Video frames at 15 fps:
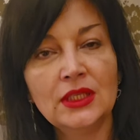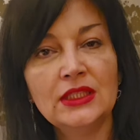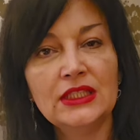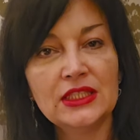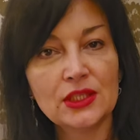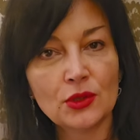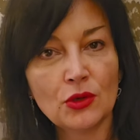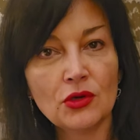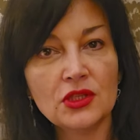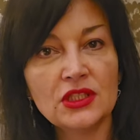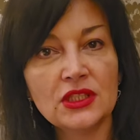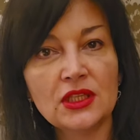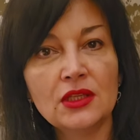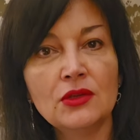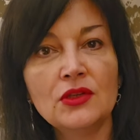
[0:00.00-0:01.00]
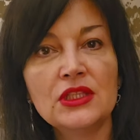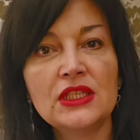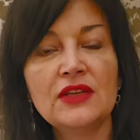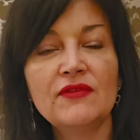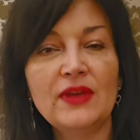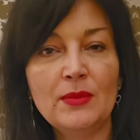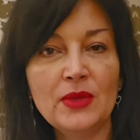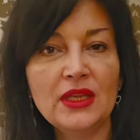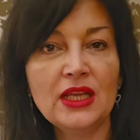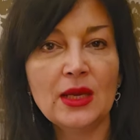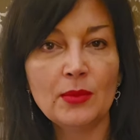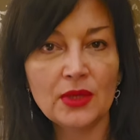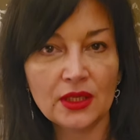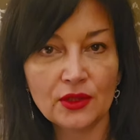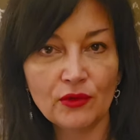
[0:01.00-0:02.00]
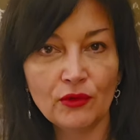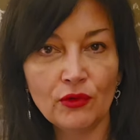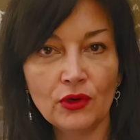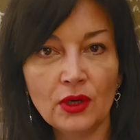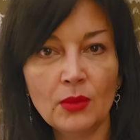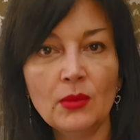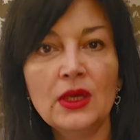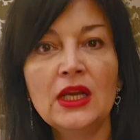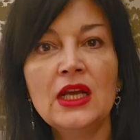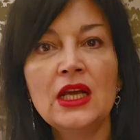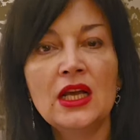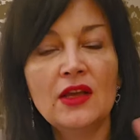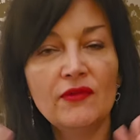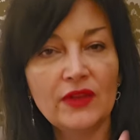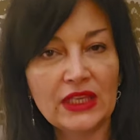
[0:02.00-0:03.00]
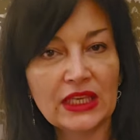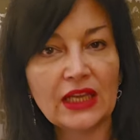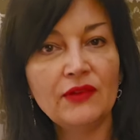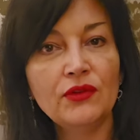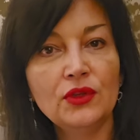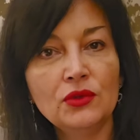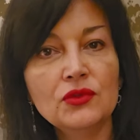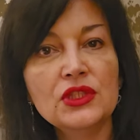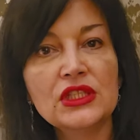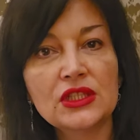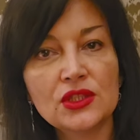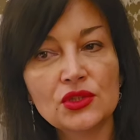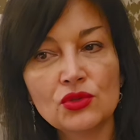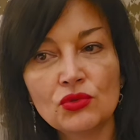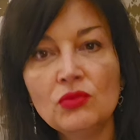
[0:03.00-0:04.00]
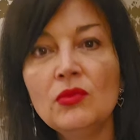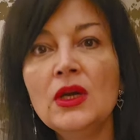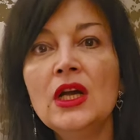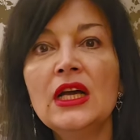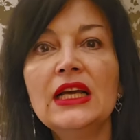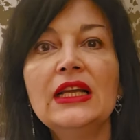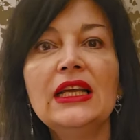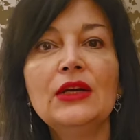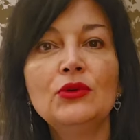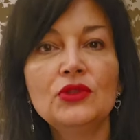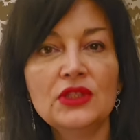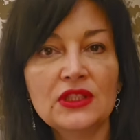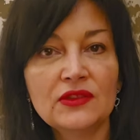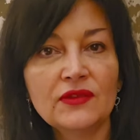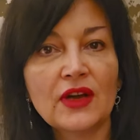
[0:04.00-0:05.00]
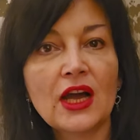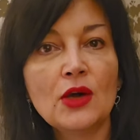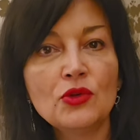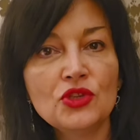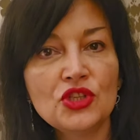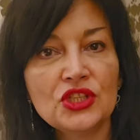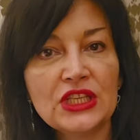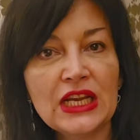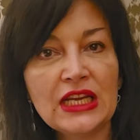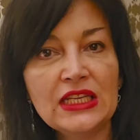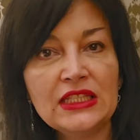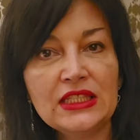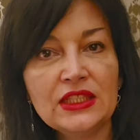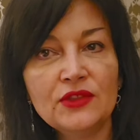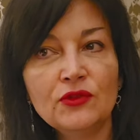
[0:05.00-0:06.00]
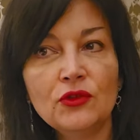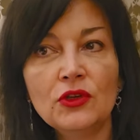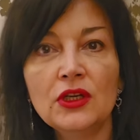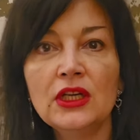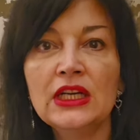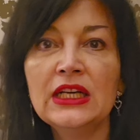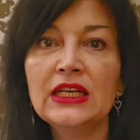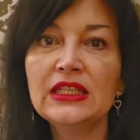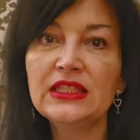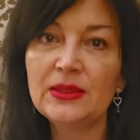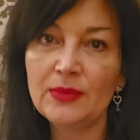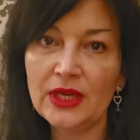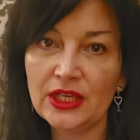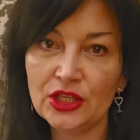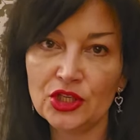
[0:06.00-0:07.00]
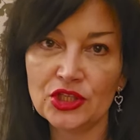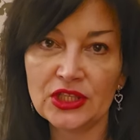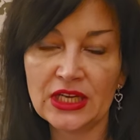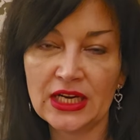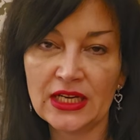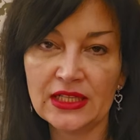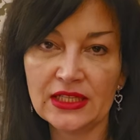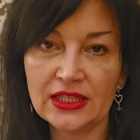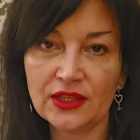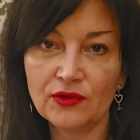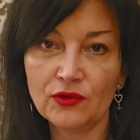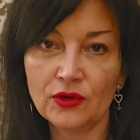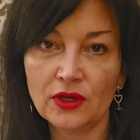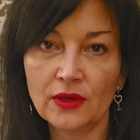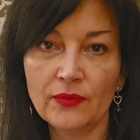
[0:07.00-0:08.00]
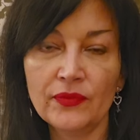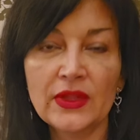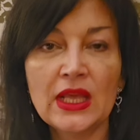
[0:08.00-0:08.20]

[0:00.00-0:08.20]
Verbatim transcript: diese kostenlose Webinar-Plattform. Wir treffen uns in Zoom und Frauen stellen sich vor, die Männer stellen sich vor.